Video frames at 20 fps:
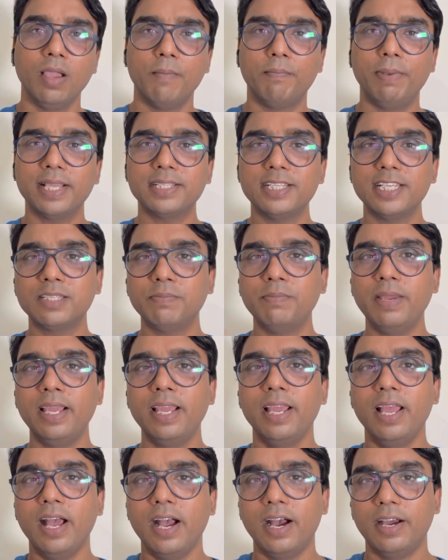प्लस
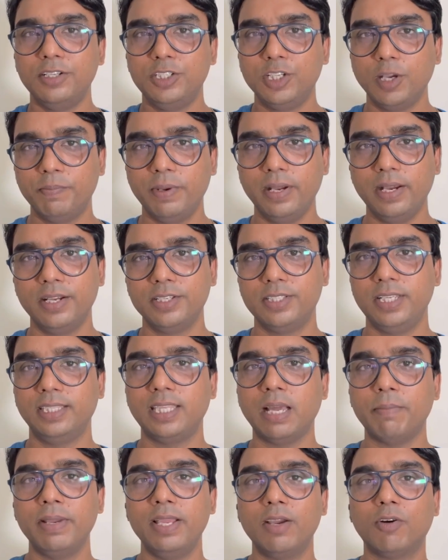इसमें जब
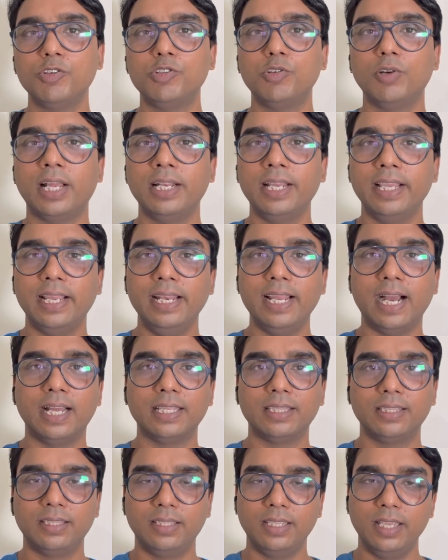सीता मैया को छुड़ाने के लिए
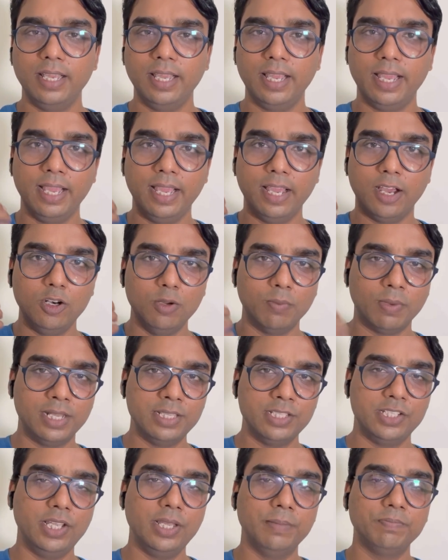आते हैं
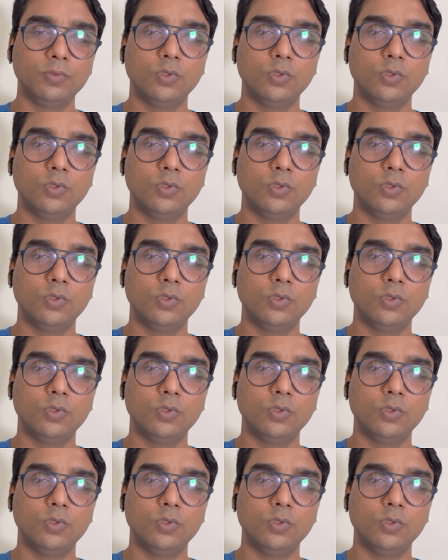हनुमान जी